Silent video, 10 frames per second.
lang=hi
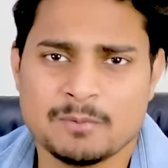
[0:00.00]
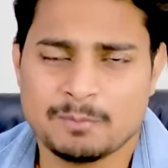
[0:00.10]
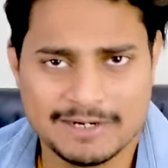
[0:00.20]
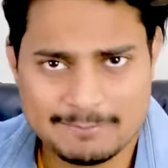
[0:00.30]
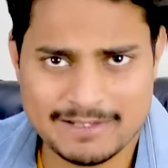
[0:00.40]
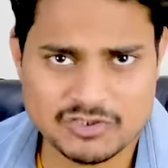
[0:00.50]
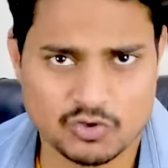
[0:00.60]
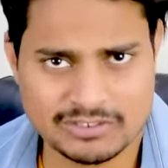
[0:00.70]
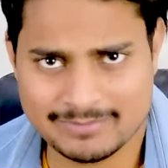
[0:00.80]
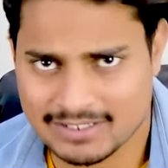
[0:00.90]
बड़े मियाँ
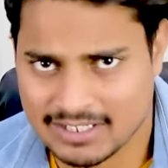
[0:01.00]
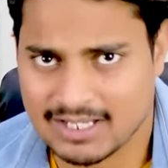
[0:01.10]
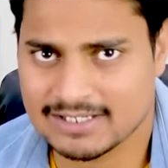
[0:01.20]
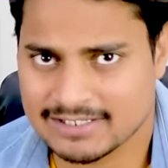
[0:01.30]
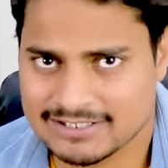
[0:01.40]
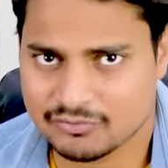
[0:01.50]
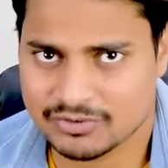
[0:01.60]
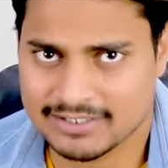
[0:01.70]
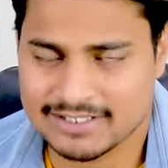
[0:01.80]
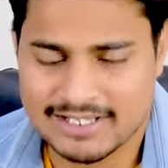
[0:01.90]
छोटे मियाँ कहाँ लगी
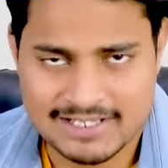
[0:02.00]
हुई है